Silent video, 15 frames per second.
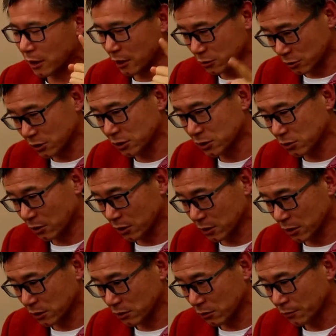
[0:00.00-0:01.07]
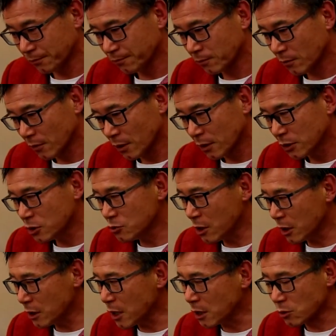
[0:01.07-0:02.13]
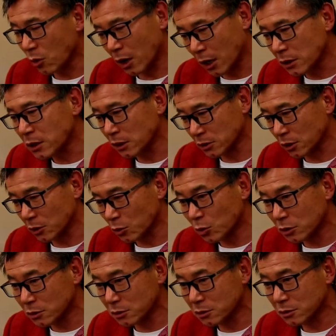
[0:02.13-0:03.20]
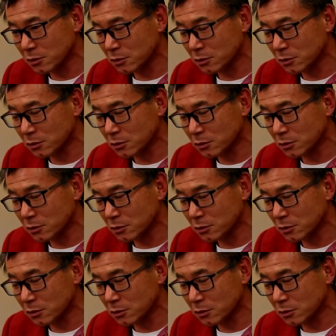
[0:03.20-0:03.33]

確認するわけですよ。言われないと分かんないですからね俺